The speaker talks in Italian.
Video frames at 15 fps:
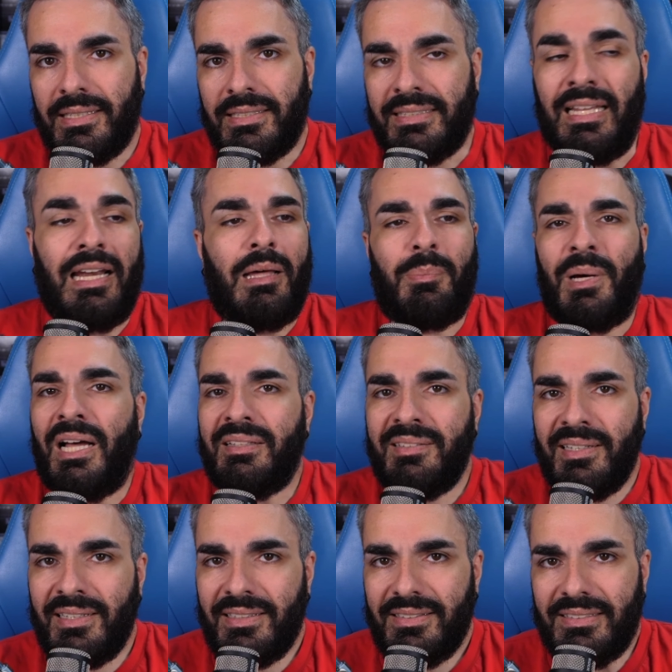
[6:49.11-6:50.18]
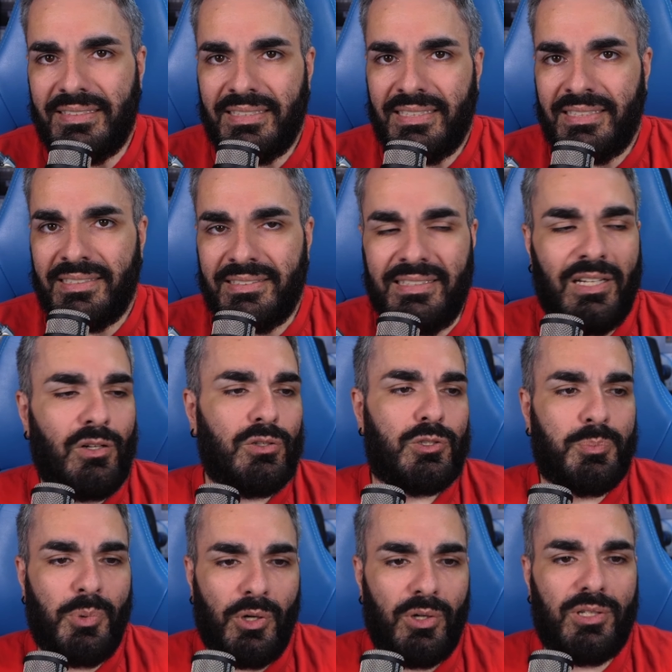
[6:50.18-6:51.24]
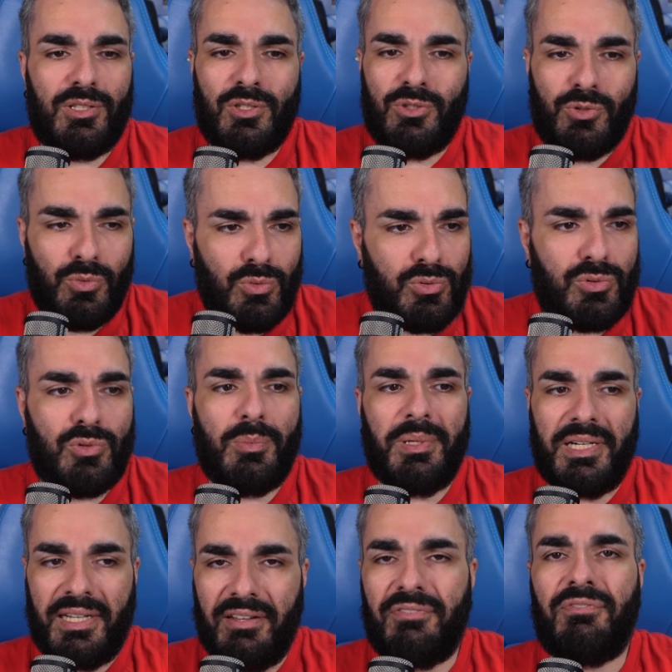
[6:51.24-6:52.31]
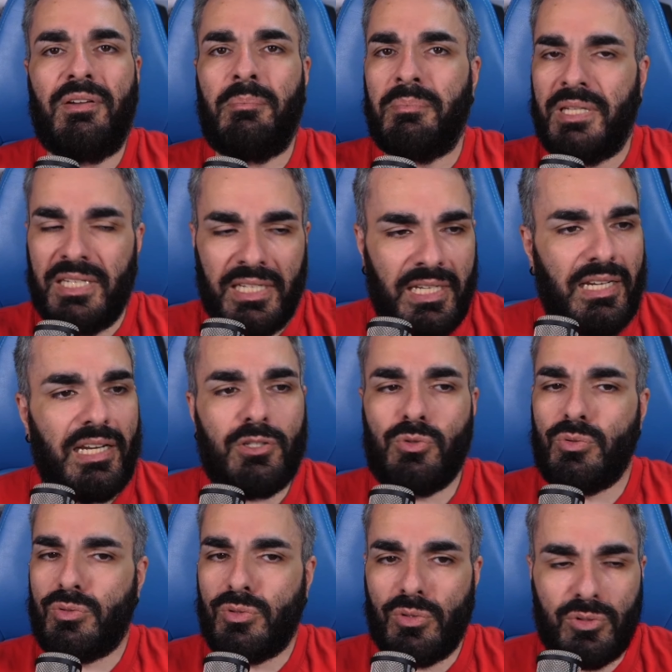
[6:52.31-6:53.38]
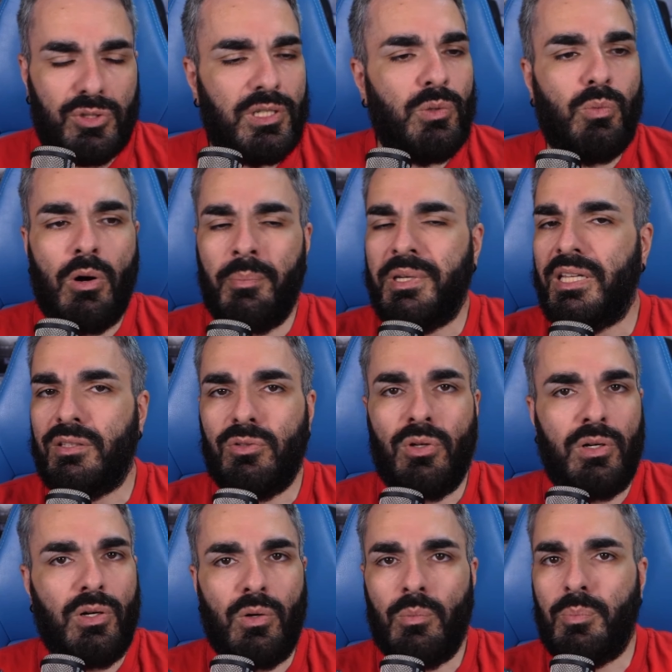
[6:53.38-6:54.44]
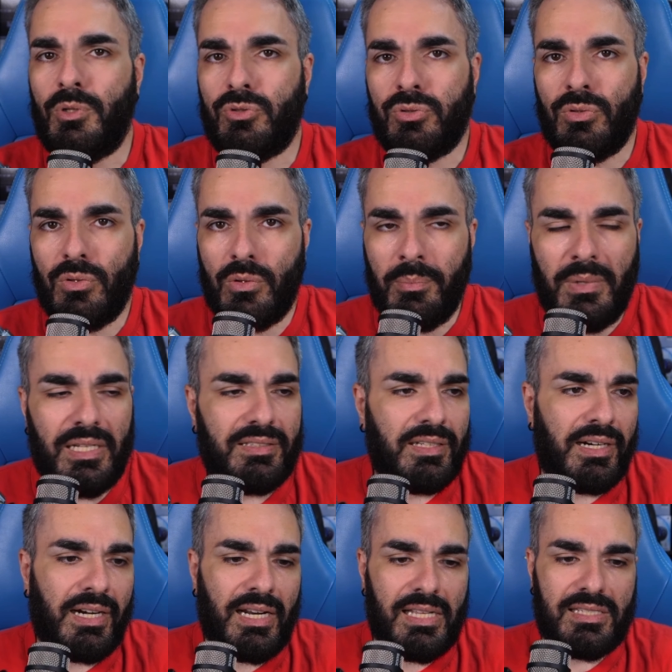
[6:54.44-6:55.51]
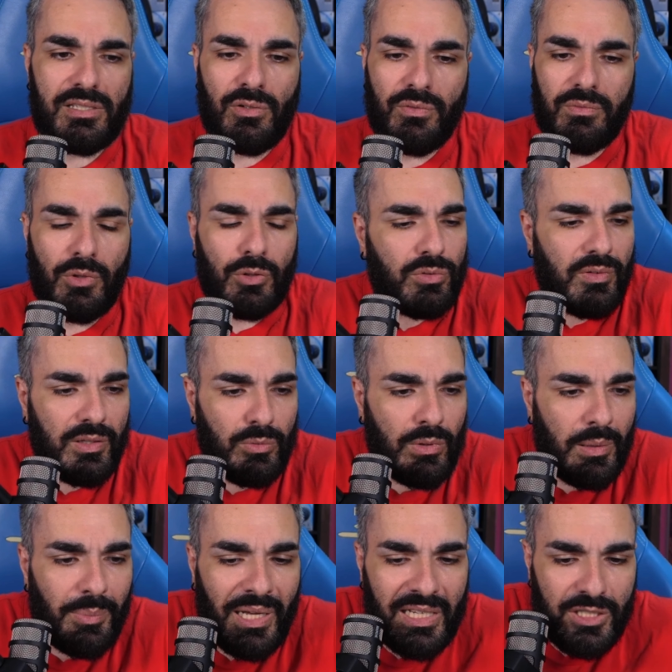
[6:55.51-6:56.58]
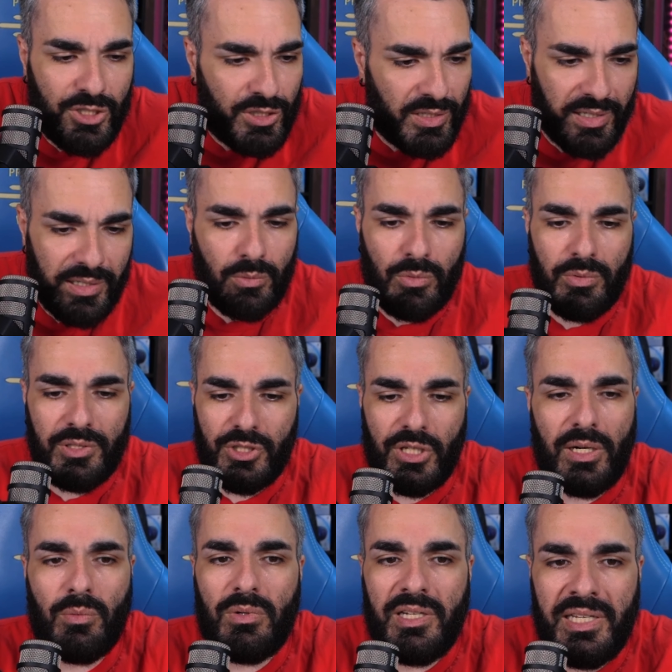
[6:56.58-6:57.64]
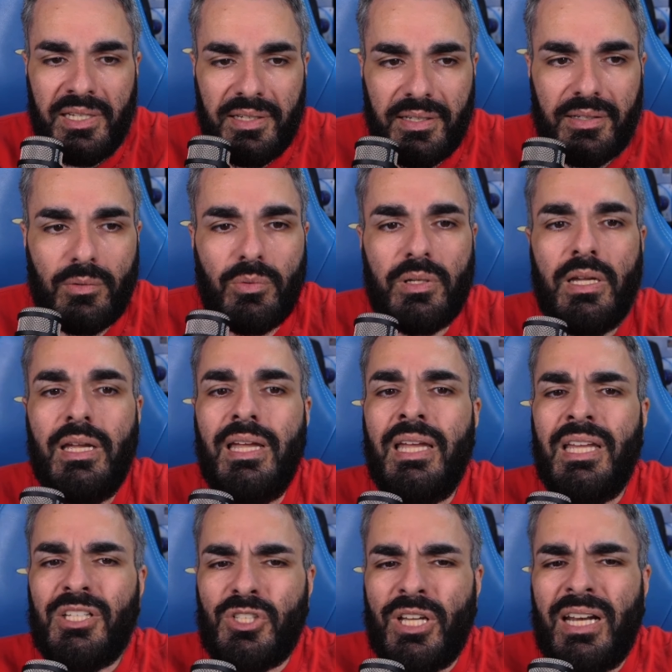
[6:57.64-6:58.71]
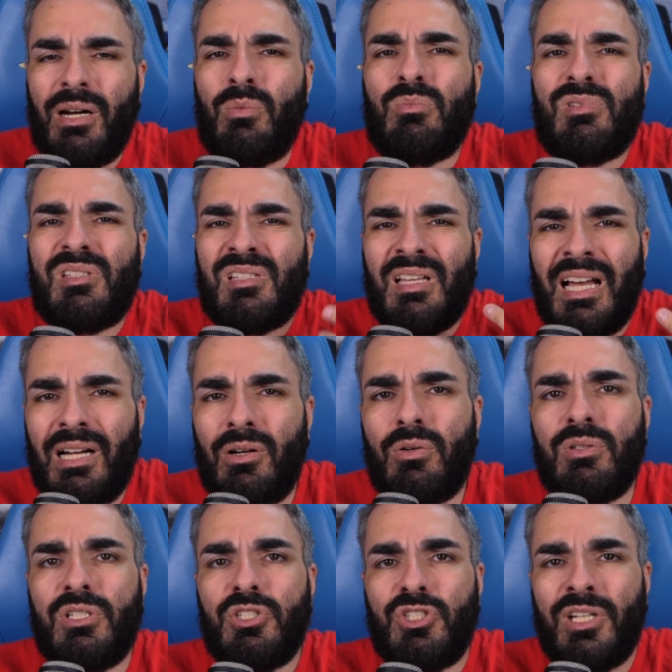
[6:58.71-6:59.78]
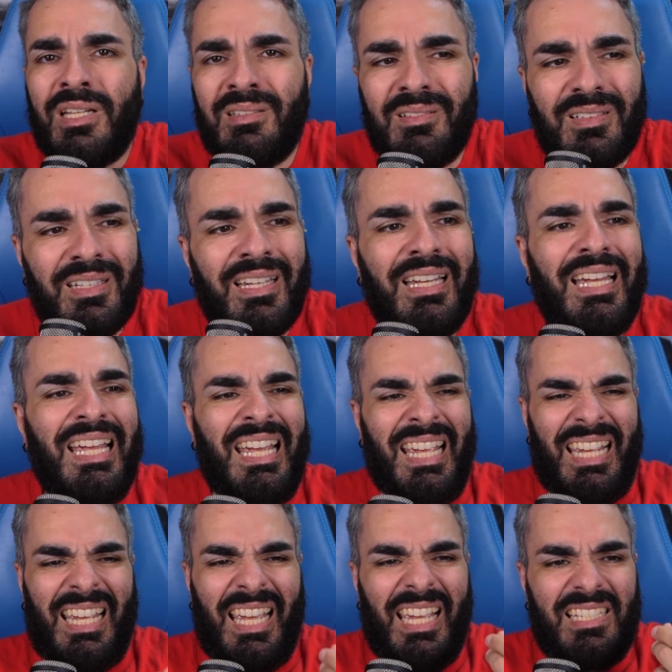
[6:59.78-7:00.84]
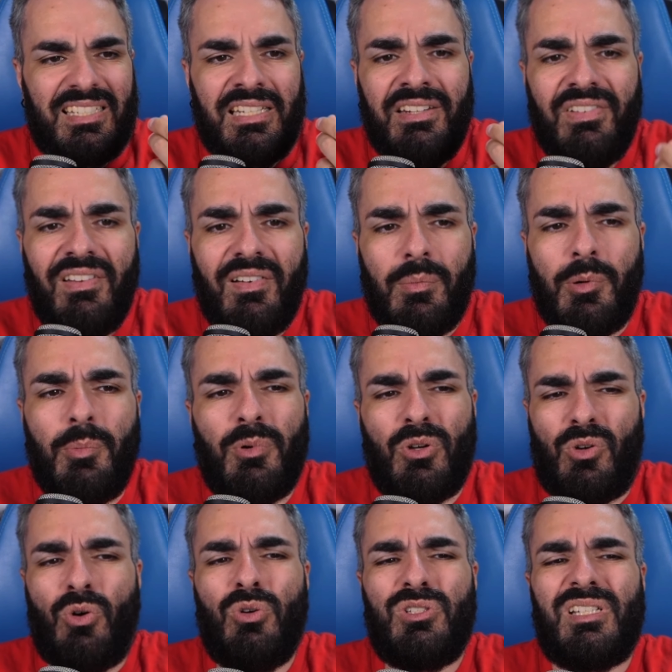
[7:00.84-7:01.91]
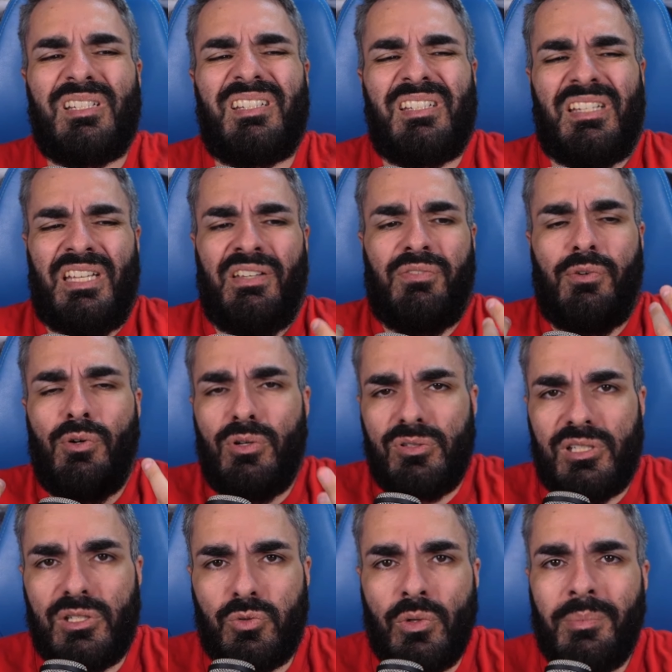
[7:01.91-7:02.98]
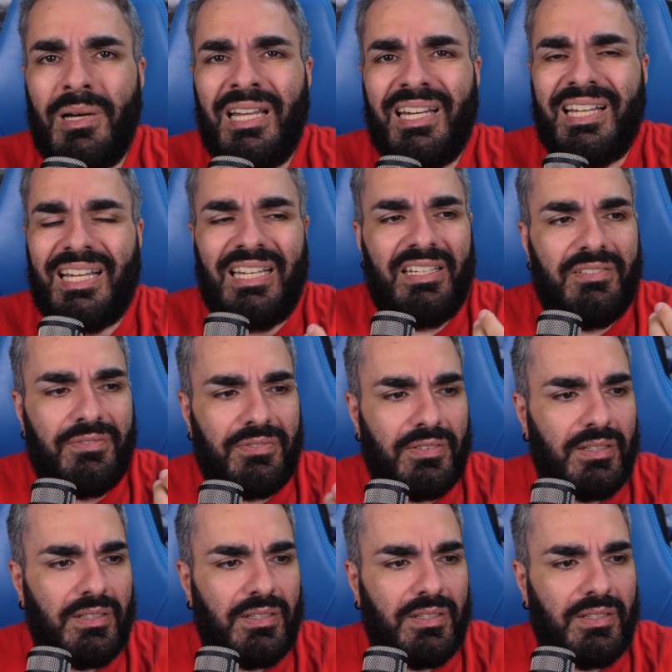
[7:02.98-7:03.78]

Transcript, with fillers: della patria, dello sport giusto perché è femminile, è giusto così, uomini e donne non possono combattere. Ragazzi, ho, trovato una pagina in cui c'era un link in cui c'era un sacco di gente che scriveva proprio cose schifose sui Imane Calif.